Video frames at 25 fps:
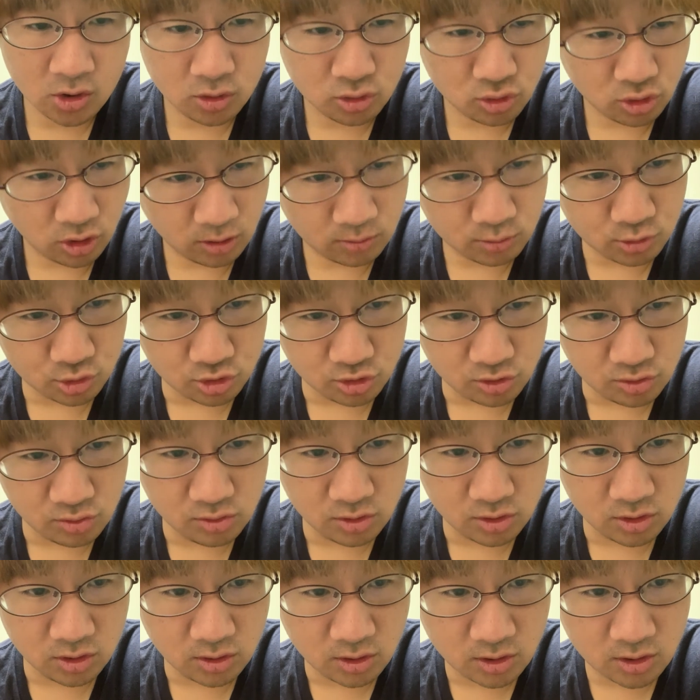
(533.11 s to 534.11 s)
多分
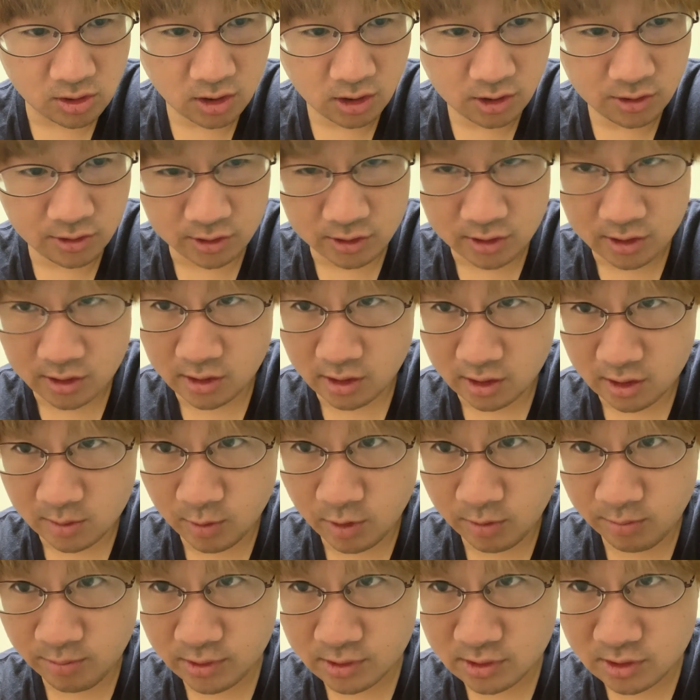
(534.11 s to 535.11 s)
いっかいあたりでに
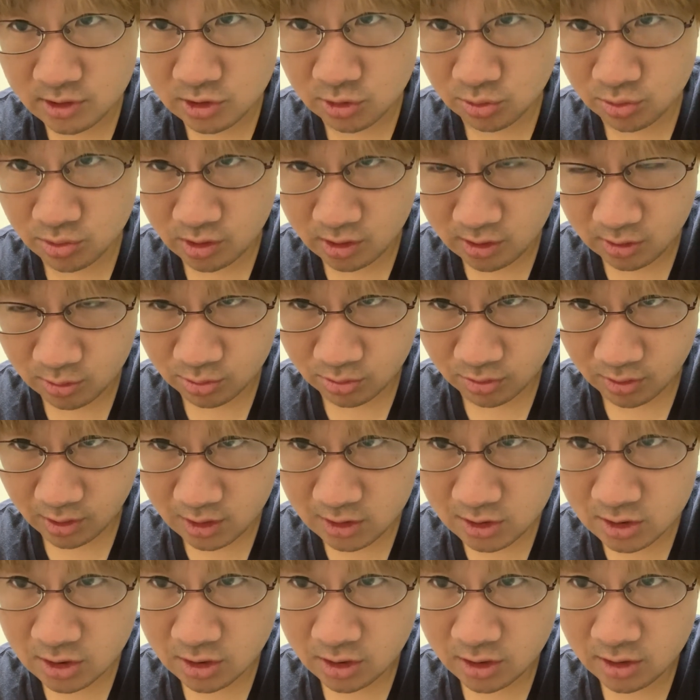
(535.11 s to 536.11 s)
まん発以上出たことない
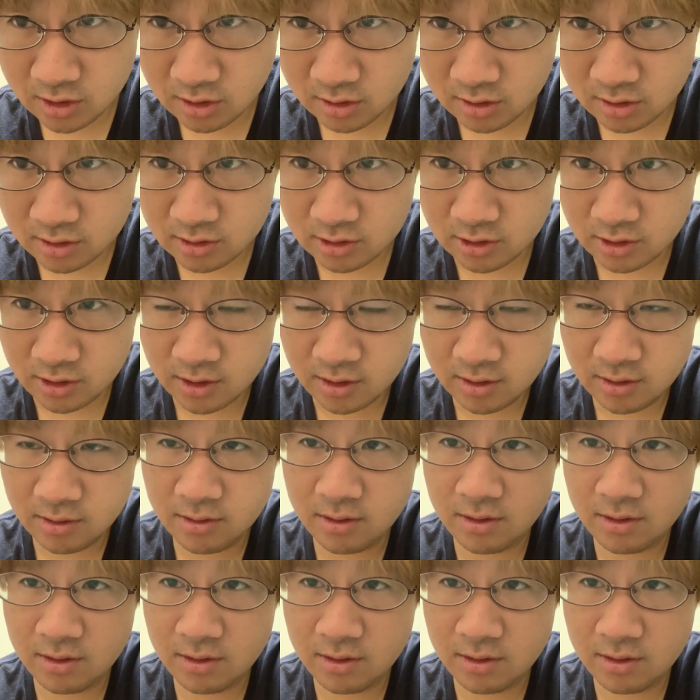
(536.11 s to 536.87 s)
んじゃないかなって